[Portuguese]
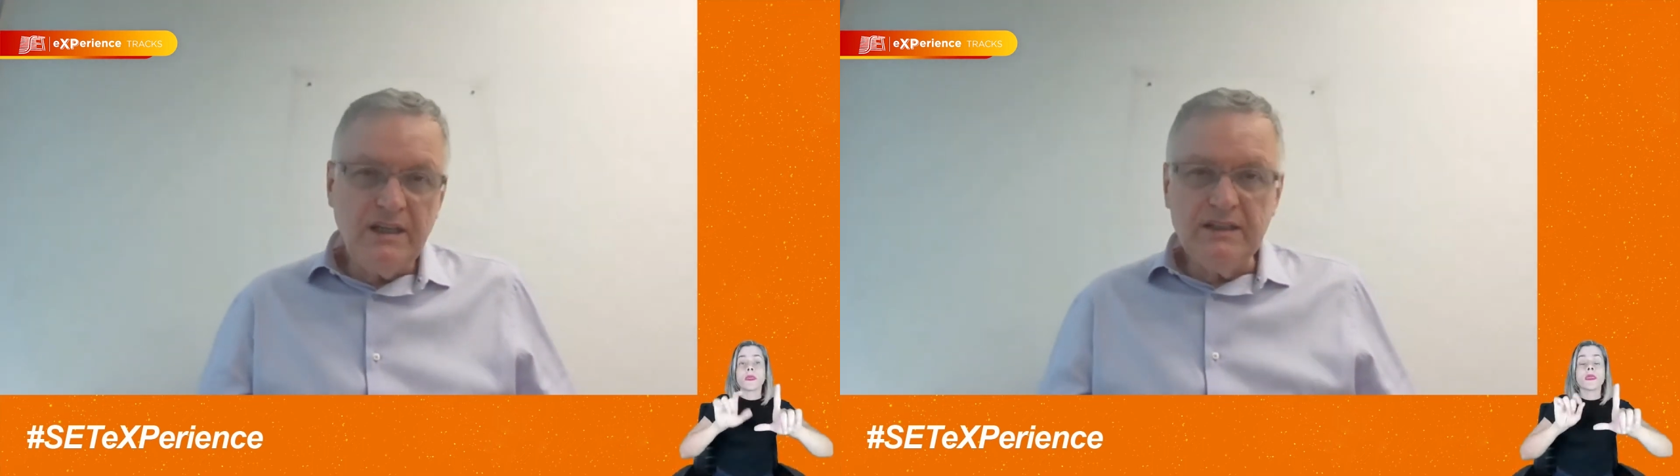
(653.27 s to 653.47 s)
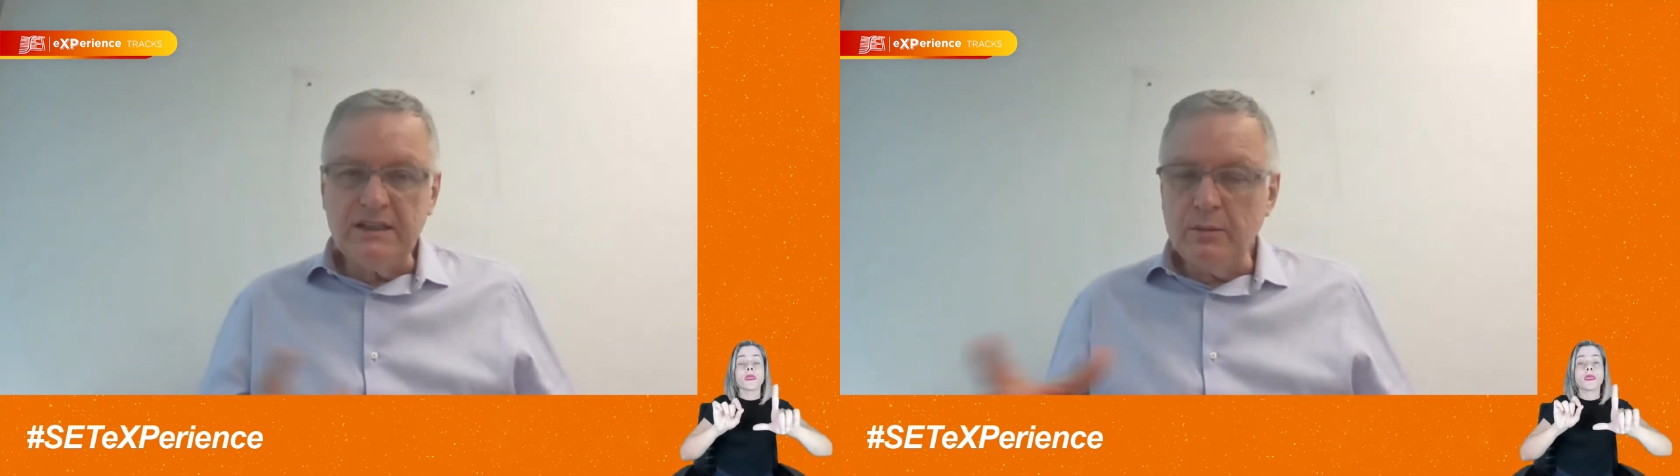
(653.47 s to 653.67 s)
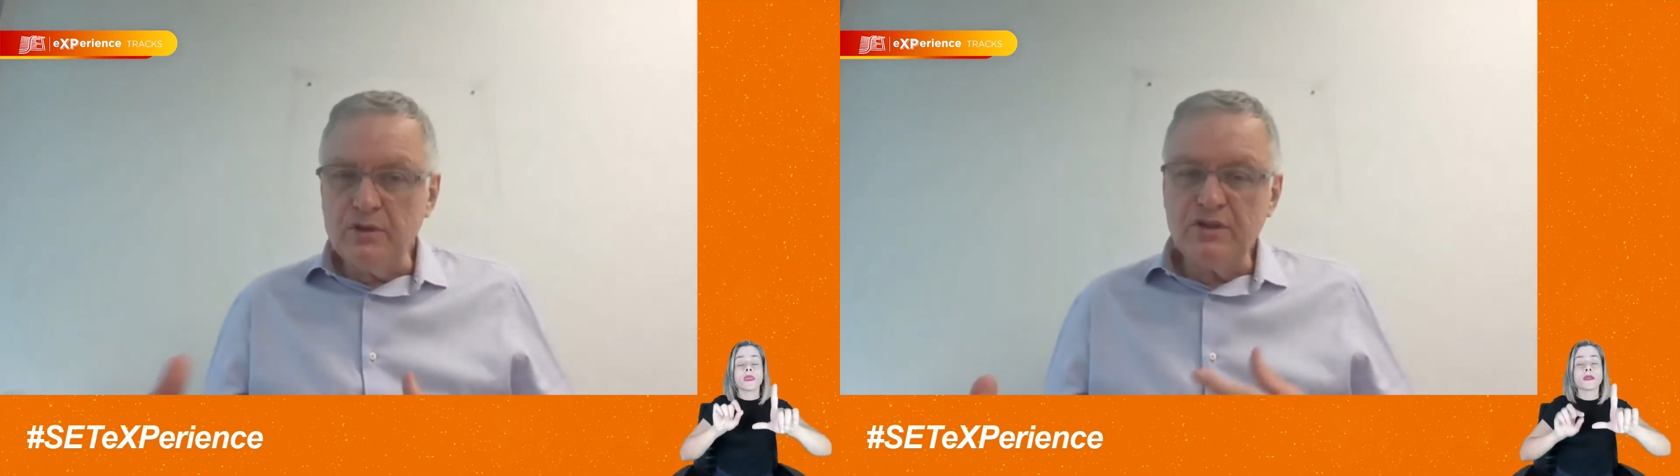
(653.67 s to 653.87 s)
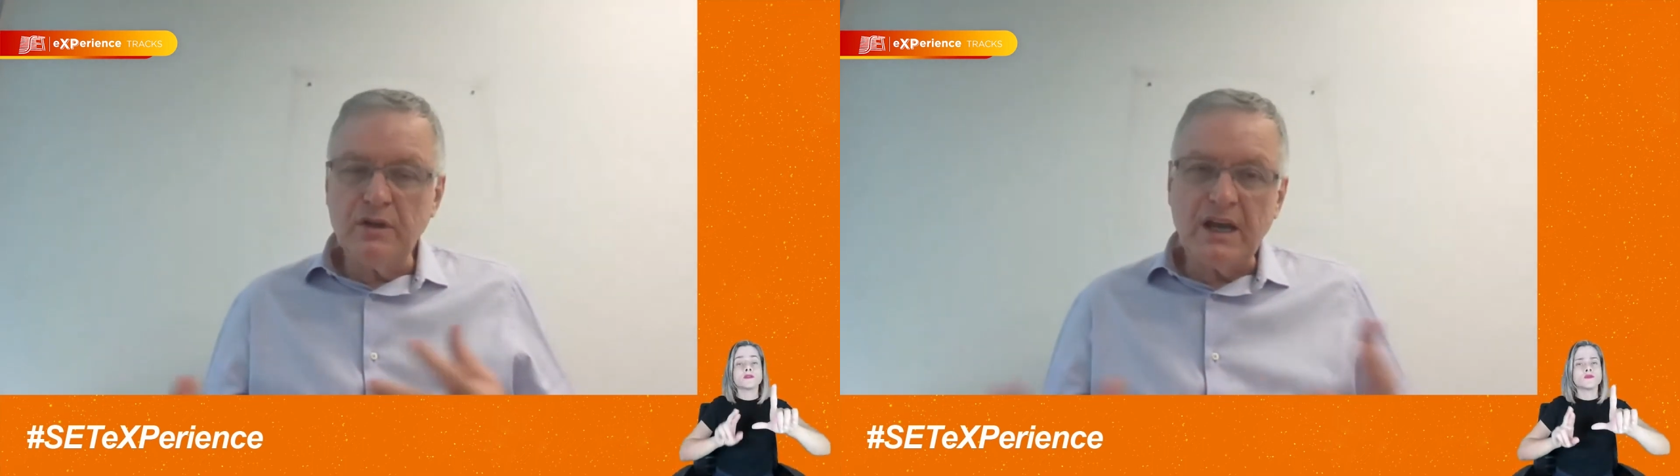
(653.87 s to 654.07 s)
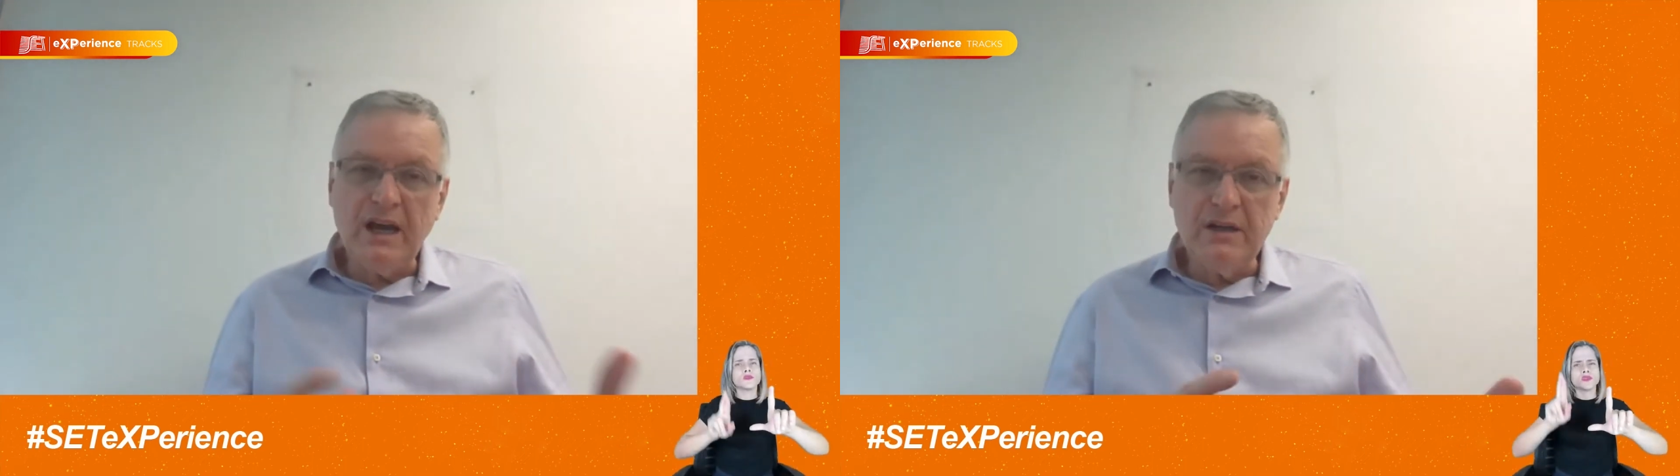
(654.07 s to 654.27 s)
em determinados
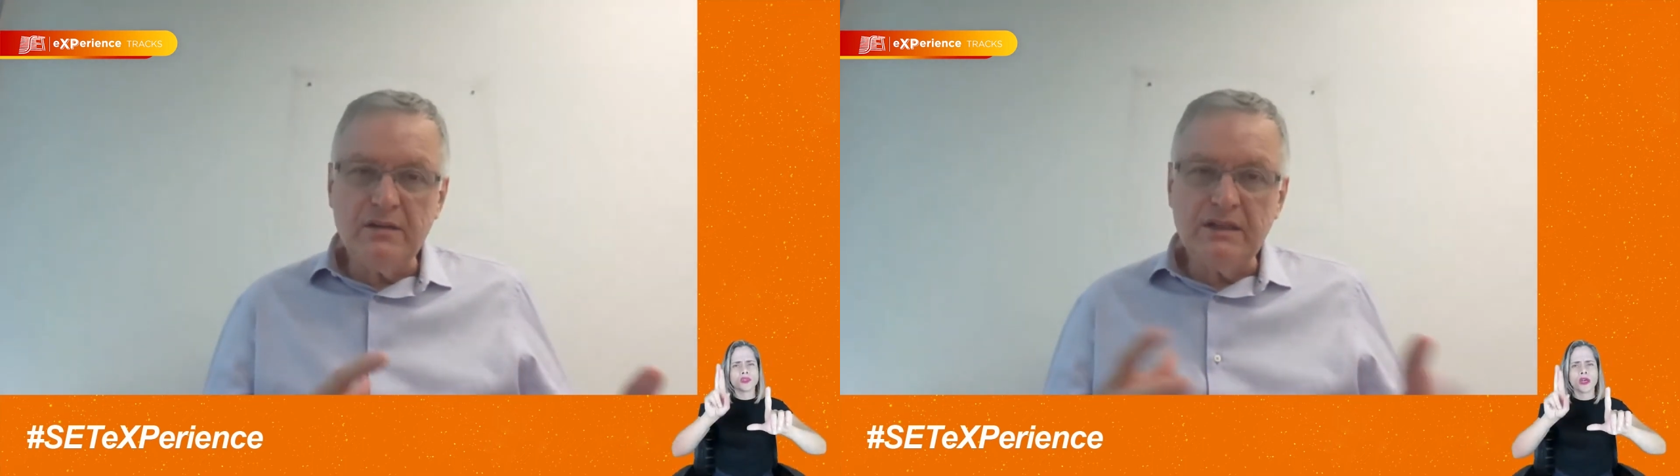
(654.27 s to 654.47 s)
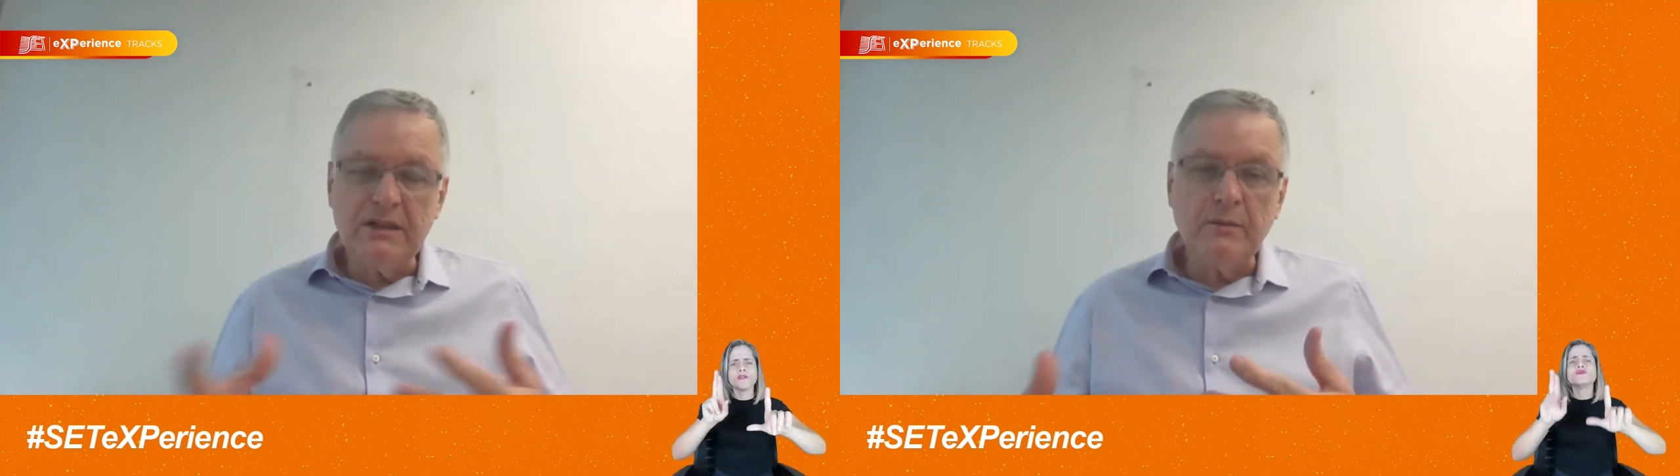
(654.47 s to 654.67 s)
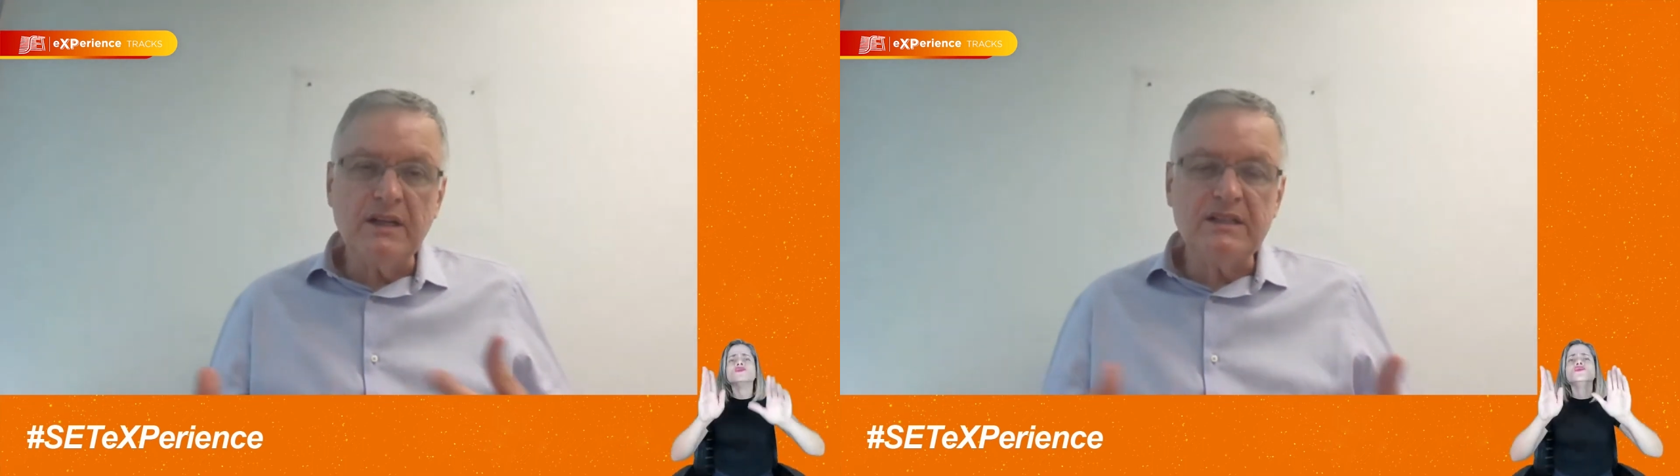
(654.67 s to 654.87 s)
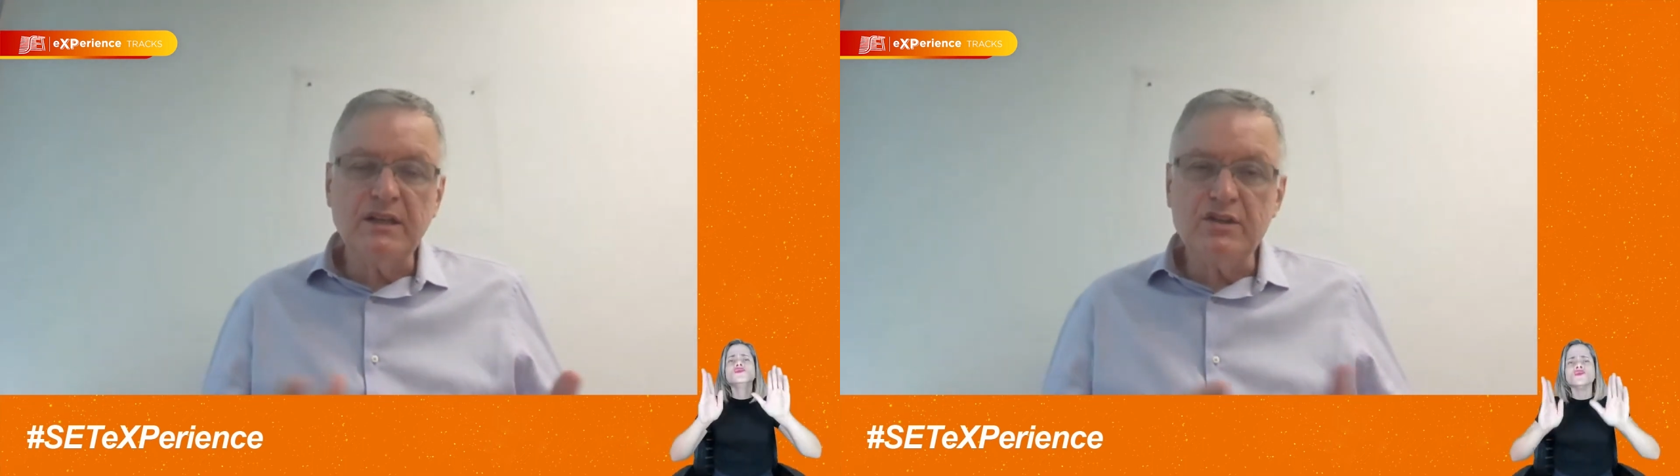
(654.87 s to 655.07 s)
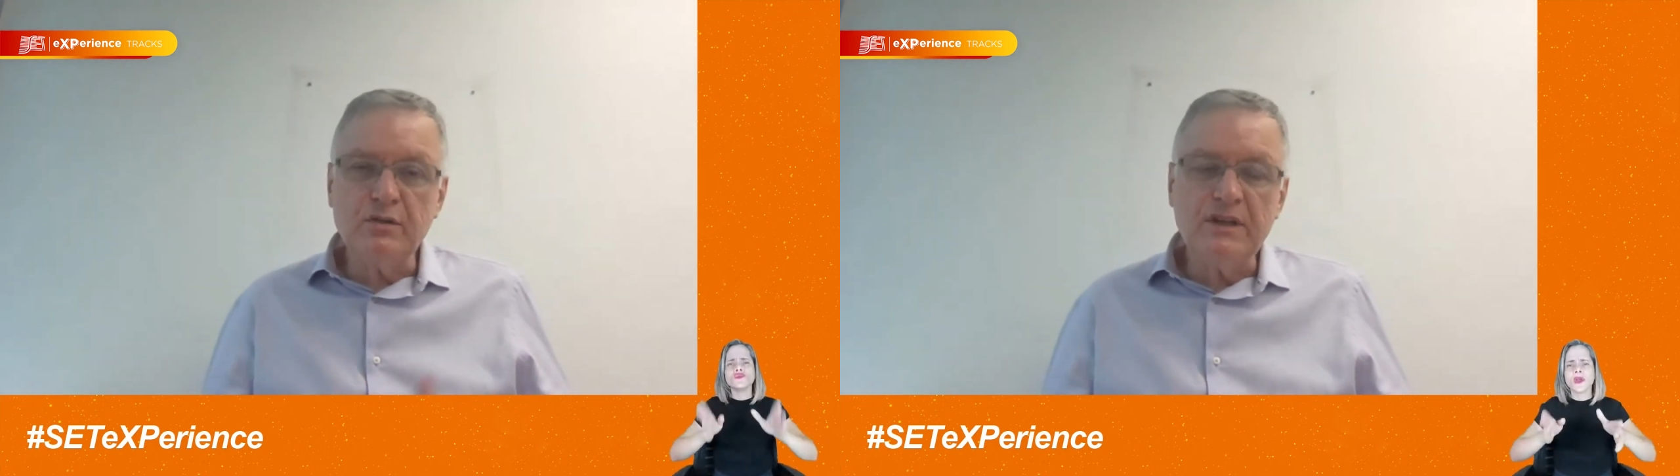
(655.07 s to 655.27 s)
horários em determinadas
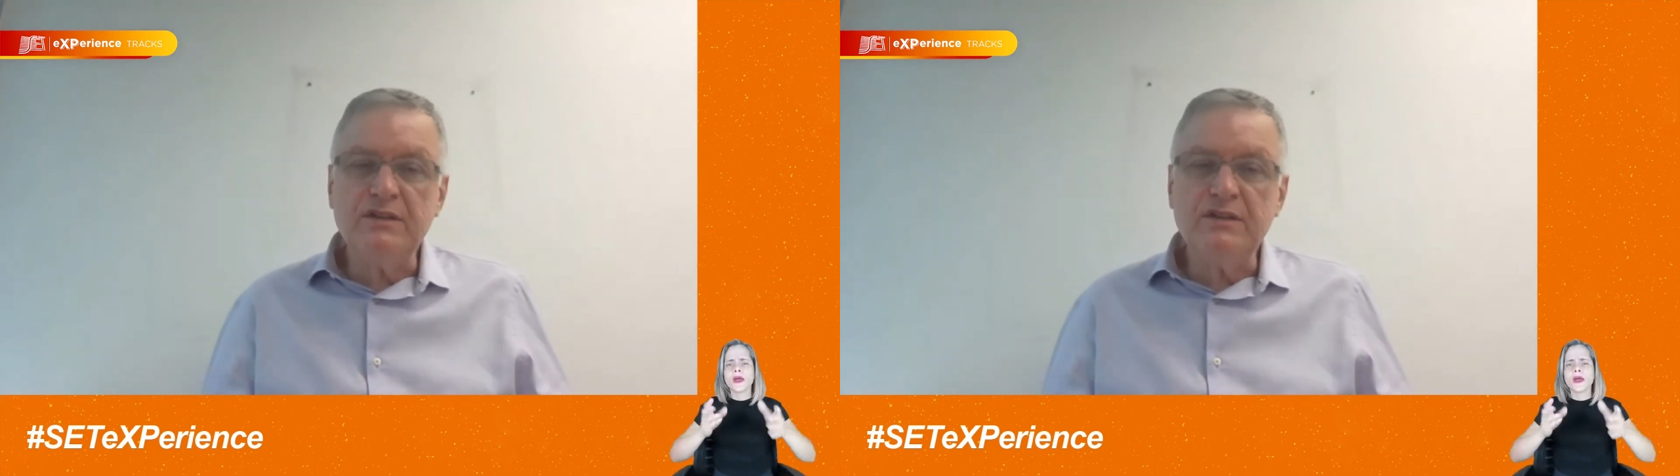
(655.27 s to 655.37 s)
regiões,